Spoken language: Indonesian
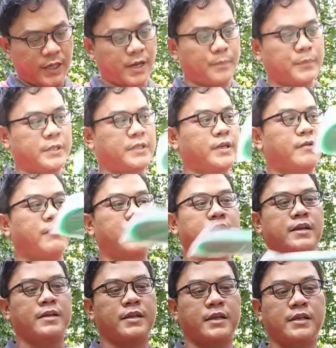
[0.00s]
dapatnya
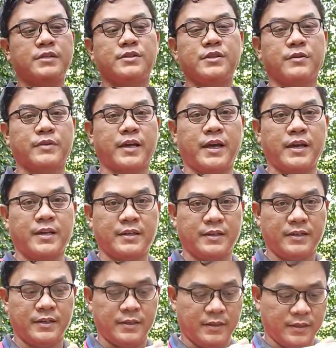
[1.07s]
warnanya hijau ya.
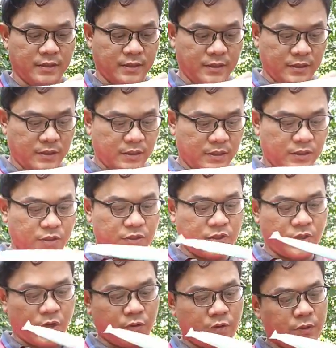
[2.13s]

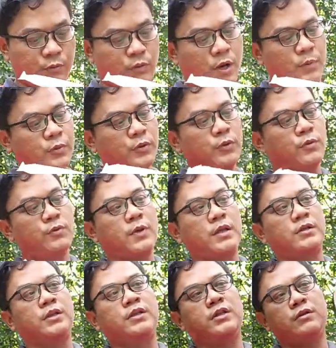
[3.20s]
Hijau 20
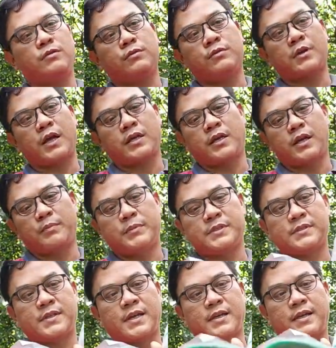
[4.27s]
watt. Ini ukurannya
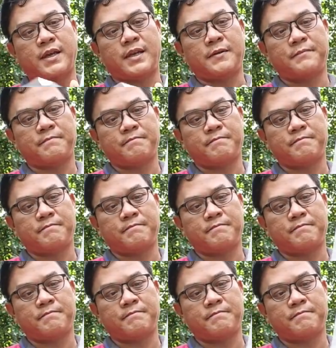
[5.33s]
besar ya.